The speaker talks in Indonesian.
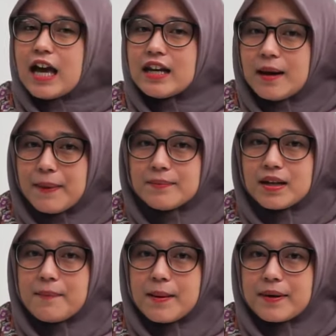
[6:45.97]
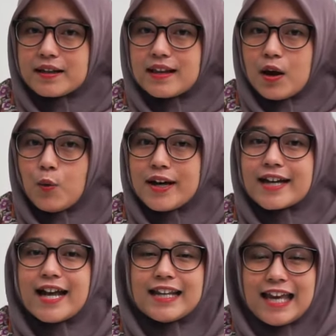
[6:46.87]
dapat menambah pengetahuan
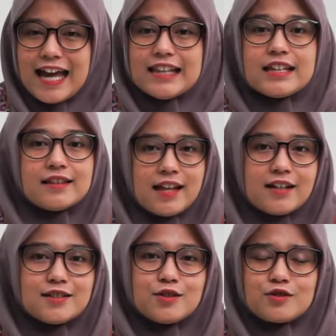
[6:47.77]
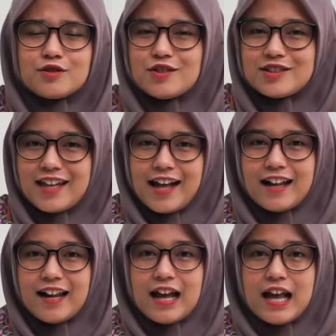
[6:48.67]
kalian tentang struktur sosial.